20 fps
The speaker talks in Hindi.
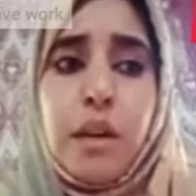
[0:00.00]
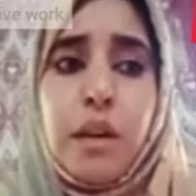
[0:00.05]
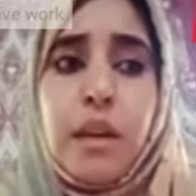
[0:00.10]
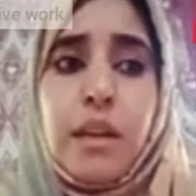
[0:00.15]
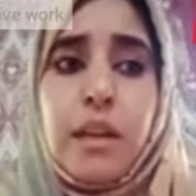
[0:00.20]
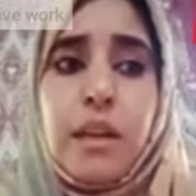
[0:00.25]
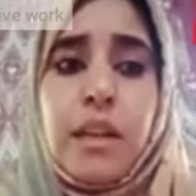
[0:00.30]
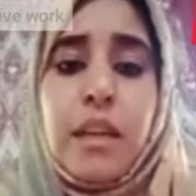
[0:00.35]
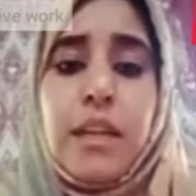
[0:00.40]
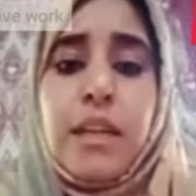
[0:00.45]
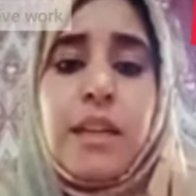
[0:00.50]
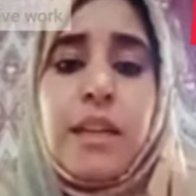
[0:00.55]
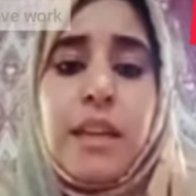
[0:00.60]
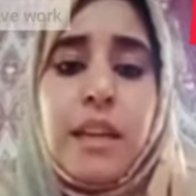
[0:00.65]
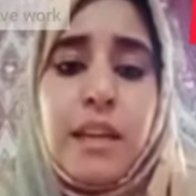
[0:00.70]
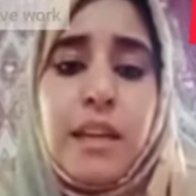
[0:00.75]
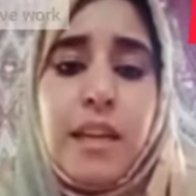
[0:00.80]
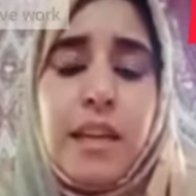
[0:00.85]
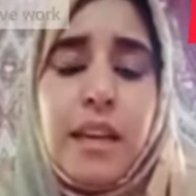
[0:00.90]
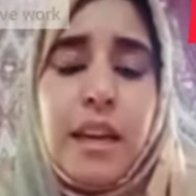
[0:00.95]
खाली यही
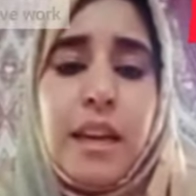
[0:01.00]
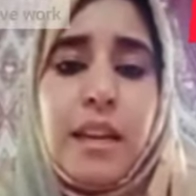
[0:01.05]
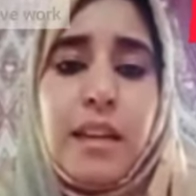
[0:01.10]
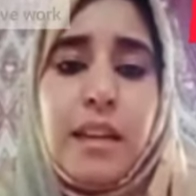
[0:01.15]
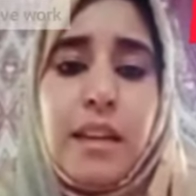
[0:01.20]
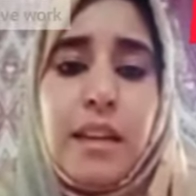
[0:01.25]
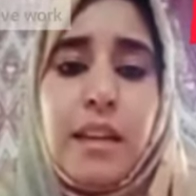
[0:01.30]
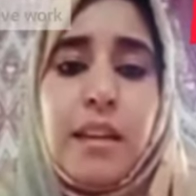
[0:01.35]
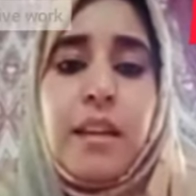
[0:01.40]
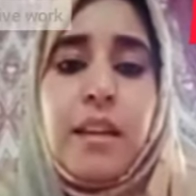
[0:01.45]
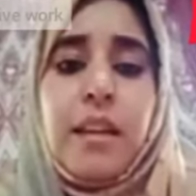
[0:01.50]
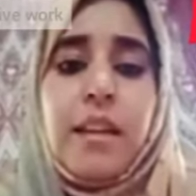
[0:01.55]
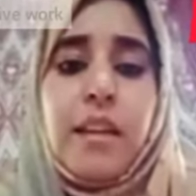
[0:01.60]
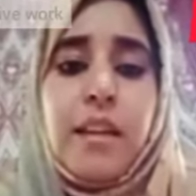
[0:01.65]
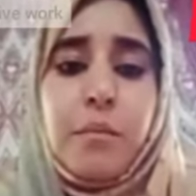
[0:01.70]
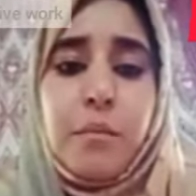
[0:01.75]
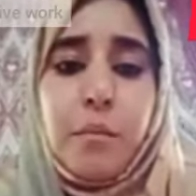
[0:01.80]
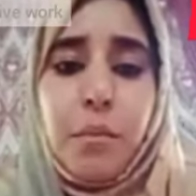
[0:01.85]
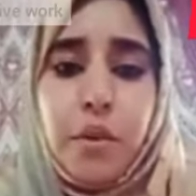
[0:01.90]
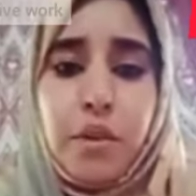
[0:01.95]
कह रहे हैं कि गन
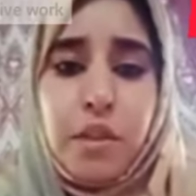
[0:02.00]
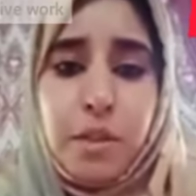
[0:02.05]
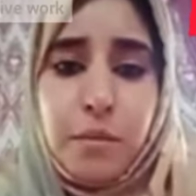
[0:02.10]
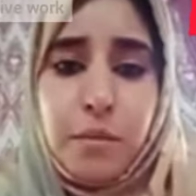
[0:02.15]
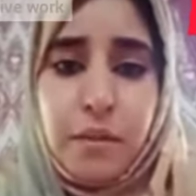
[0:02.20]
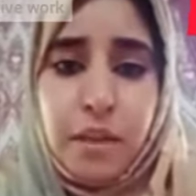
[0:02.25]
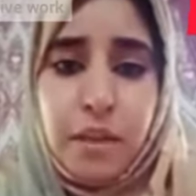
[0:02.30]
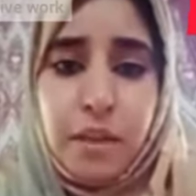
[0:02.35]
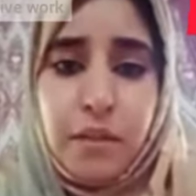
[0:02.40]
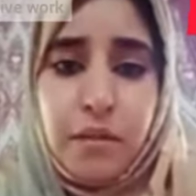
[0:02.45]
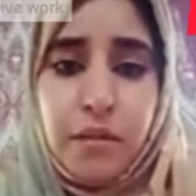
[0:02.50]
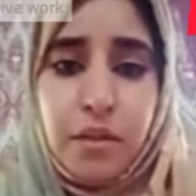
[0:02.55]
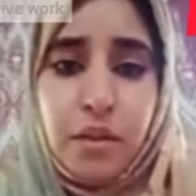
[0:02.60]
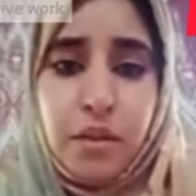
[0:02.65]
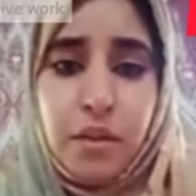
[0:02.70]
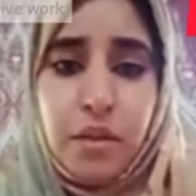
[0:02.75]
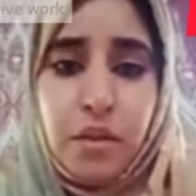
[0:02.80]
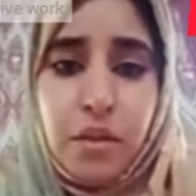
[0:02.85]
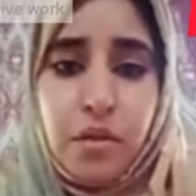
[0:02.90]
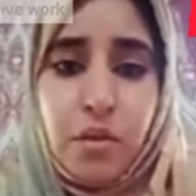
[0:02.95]
पॉइंट्स पे
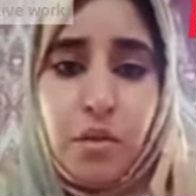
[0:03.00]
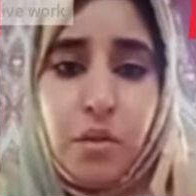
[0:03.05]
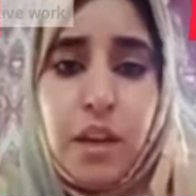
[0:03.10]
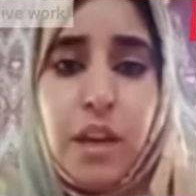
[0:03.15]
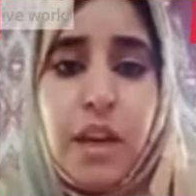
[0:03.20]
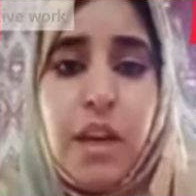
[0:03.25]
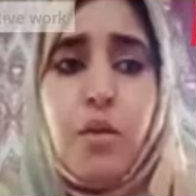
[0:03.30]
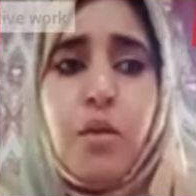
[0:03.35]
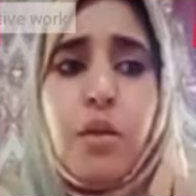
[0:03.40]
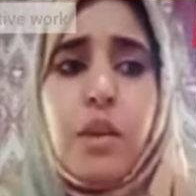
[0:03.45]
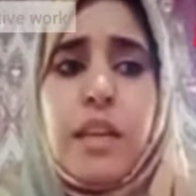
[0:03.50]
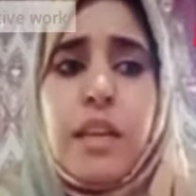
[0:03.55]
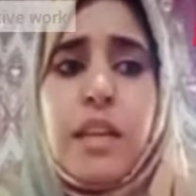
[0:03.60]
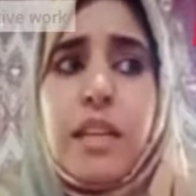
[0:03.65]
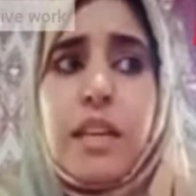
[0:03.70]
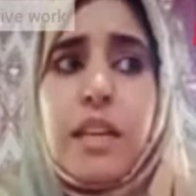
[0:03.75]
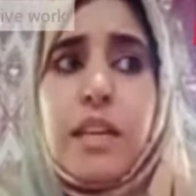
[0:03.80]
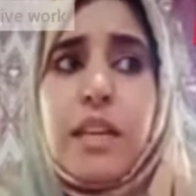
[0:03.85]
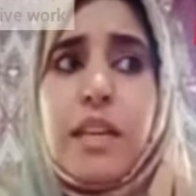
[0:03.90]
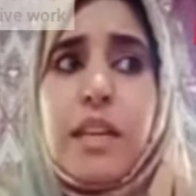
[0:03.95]
कन्वर्जेंस हुए हैं और कहीं ना
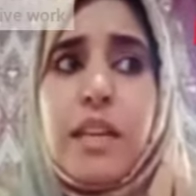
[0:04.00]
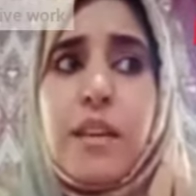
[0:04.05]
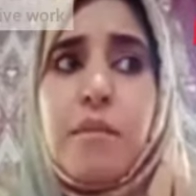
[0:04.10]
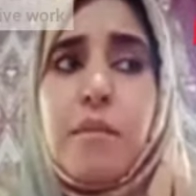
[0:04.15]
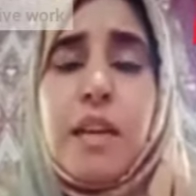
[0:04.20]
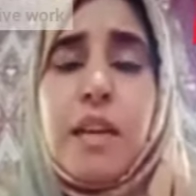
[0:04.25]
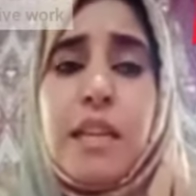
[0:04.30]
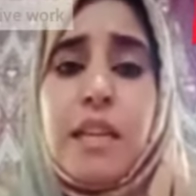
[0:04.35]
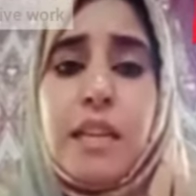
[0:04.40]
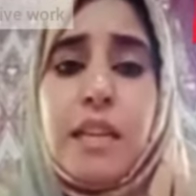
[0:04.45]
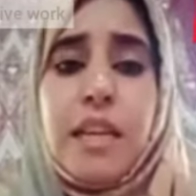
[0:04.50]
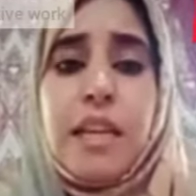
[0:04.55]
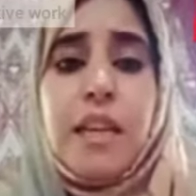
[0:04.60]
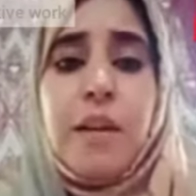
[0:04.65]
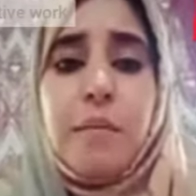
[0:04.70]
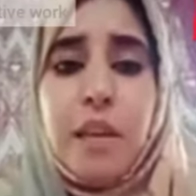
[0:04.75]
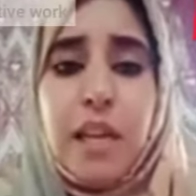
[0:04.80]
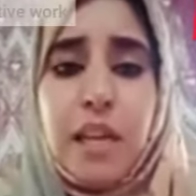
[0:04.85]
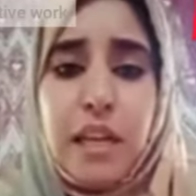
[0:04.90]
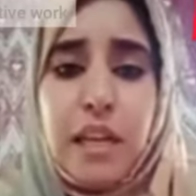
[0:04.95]
कहीं मैंने देखा
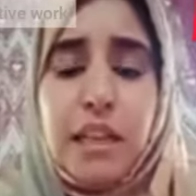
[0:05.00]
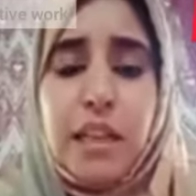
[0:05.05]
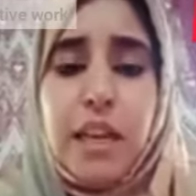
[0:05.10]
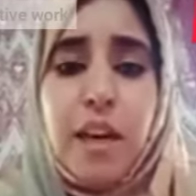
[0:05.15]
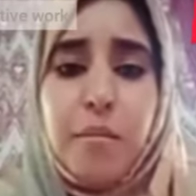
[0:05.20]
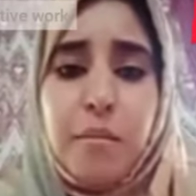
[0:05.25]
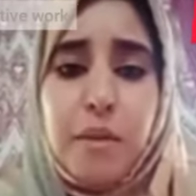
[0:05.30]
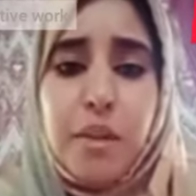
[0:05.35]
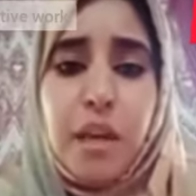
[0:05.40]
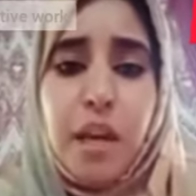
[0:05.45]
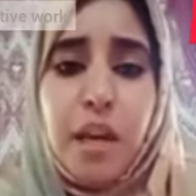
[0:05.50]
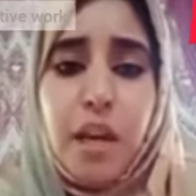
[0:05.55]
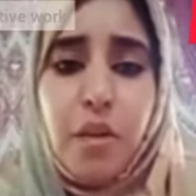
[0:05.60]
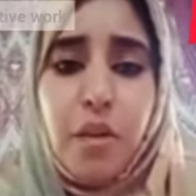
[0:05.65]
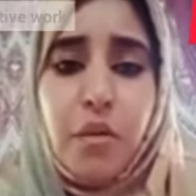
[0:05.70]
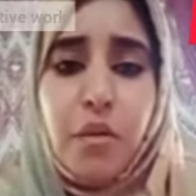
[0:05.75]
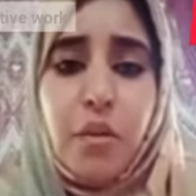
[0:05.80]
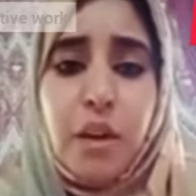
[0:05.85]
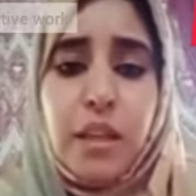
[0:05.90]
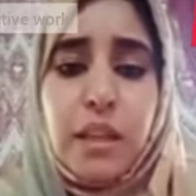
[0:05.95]
मेरा नाम भी आया
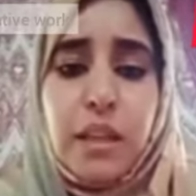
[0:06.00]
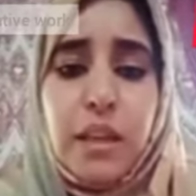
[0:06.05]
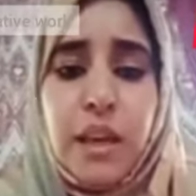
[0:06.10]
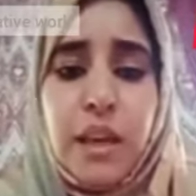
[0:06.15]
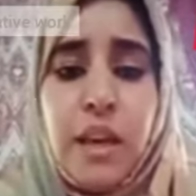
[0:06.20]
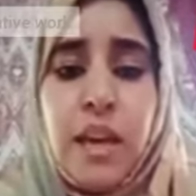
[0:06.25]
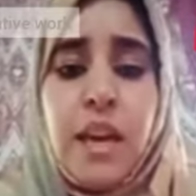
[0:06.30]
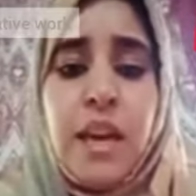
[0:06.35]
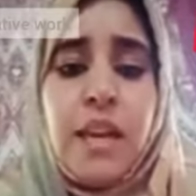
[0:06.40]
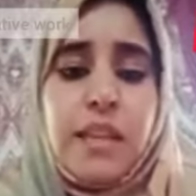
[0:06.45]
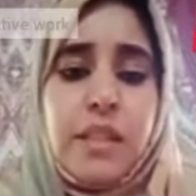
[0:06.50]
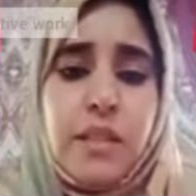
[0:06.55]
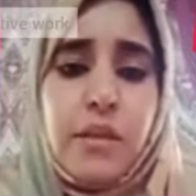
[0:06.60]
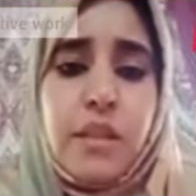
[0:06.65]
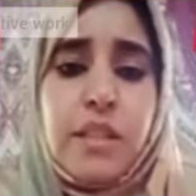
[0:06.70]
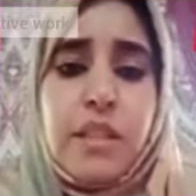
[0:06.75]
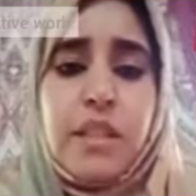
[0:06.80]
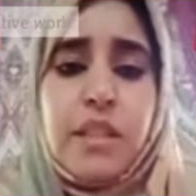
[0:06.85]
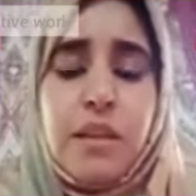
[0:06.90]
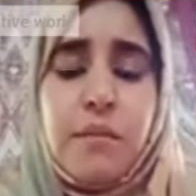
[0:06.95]
हुआ था इस वजह
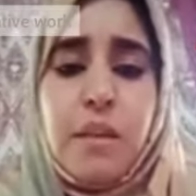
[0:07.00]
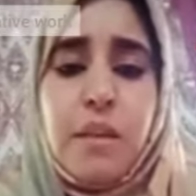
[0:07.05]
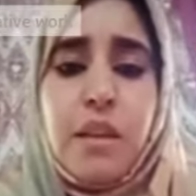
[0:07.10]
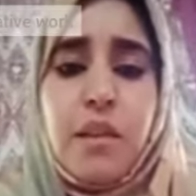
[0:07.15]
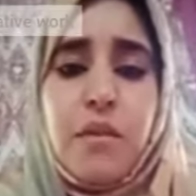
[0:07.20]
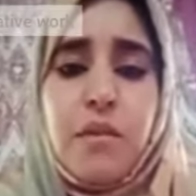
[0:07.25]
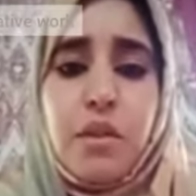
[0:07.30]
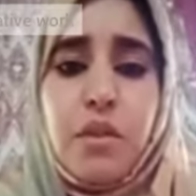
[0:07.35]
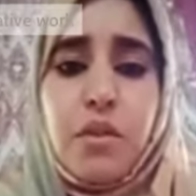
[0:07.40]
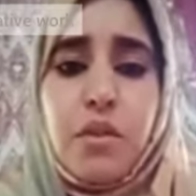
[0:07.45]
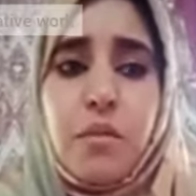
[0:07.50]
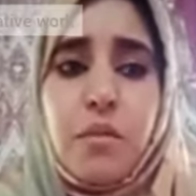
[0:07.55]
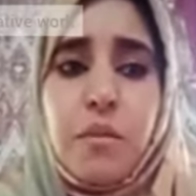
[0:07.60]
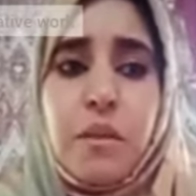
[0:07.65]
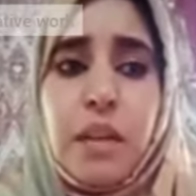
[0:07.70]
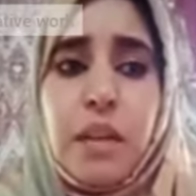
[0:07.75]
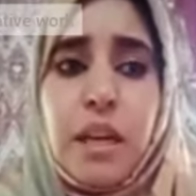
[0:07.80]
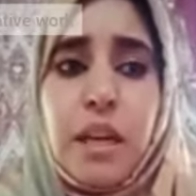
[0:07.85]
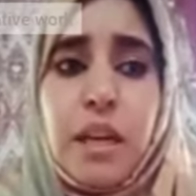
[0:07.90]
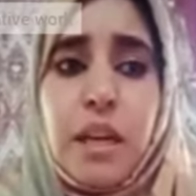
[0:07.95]
से मैंने वीडियो
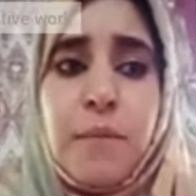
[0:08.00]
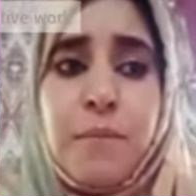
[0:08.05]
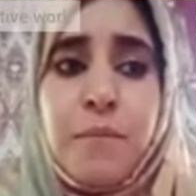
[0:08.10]
बनाया